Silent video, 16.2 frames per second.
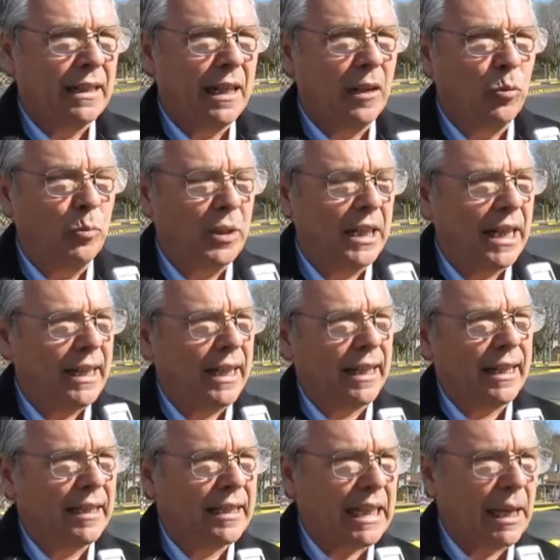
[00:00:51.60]
de las
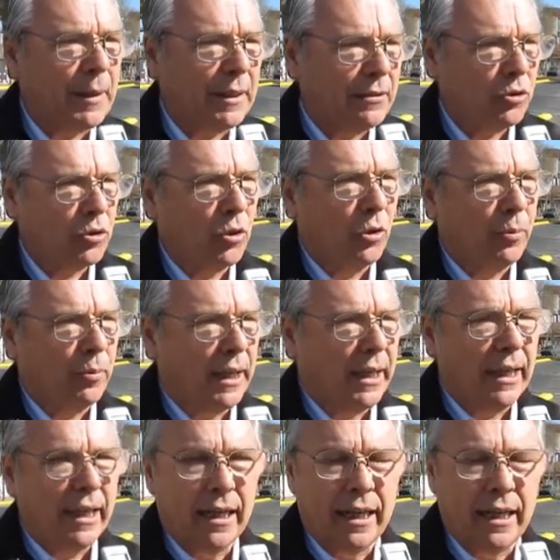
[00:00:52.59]
luminarias que estaban
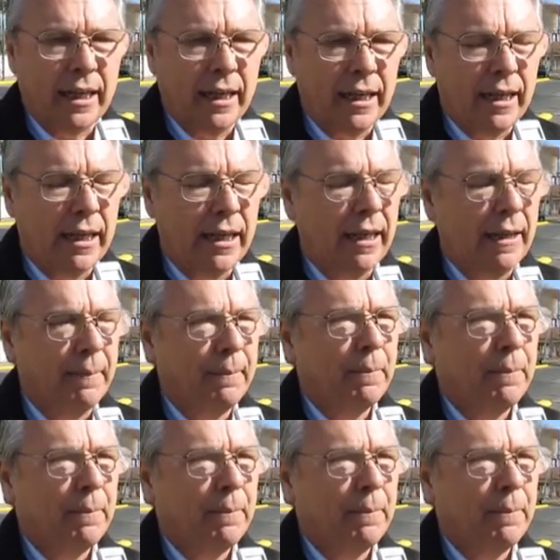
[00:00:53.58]
sobre